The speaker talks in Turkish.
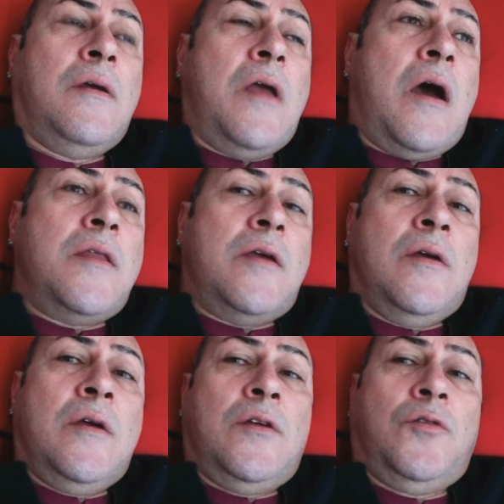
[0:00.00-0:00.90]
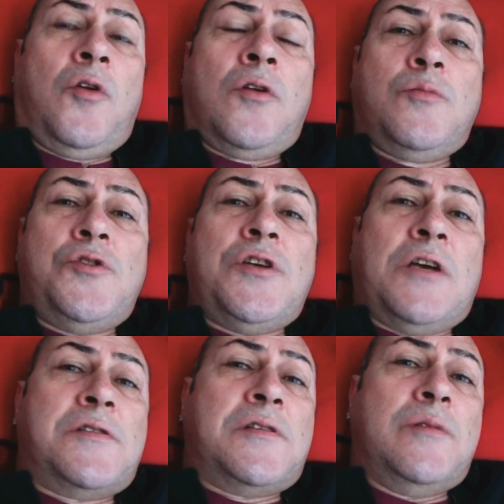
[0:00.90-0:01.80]
Yani ne olmuş
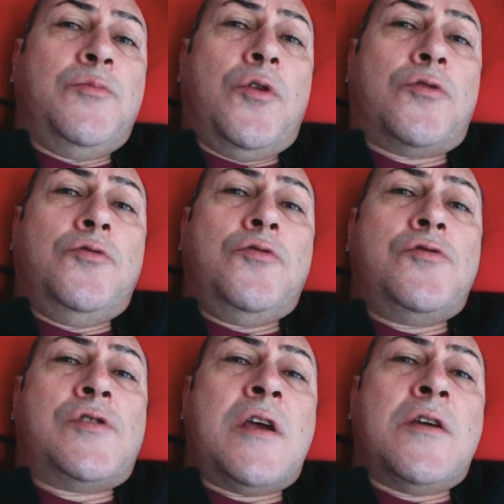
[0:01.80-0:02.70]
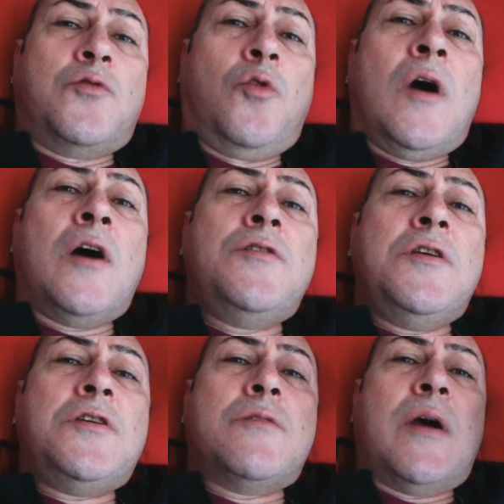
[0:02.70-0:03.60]
yastığım göründüyse dua
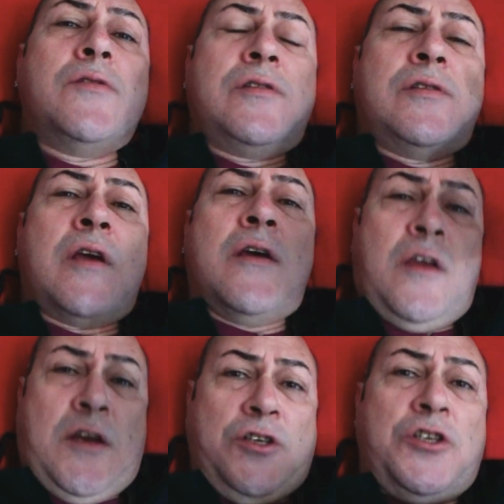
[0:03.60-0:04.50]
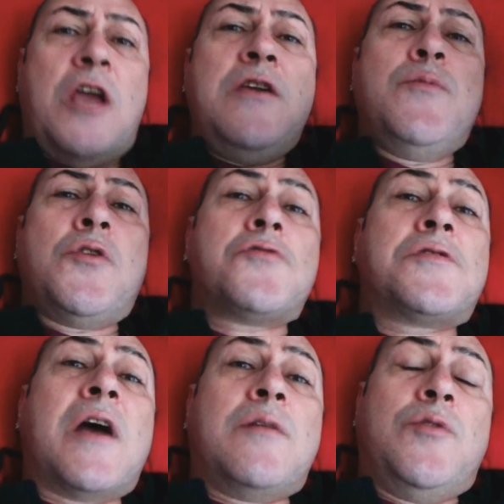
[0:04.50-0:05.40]
edin ki ben size şeyimi
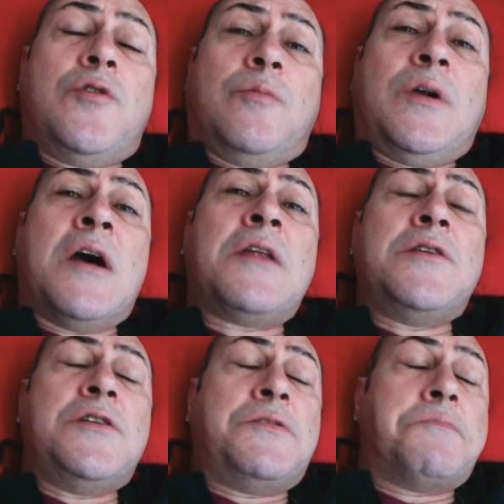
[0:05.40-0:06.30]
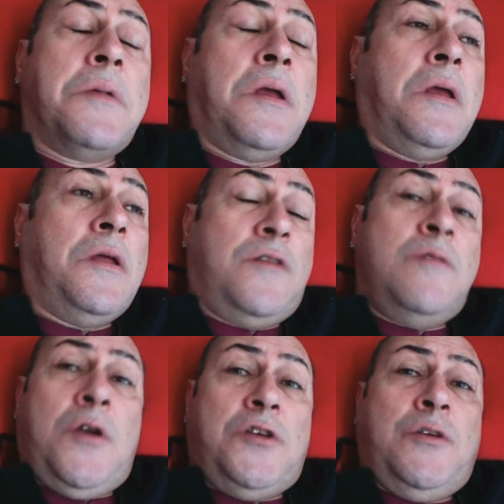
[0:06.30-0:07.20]
göstermiyorum kardeşim. Değil
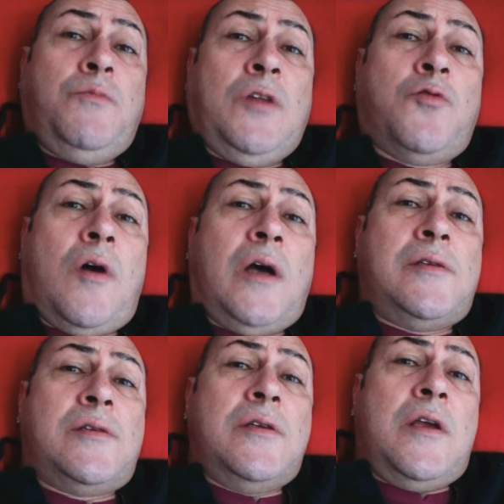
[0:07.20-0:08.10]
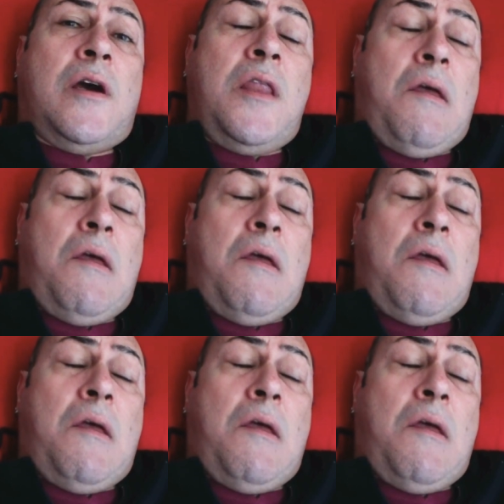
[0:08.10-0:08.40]
mi? Eşim de dua etsin yani.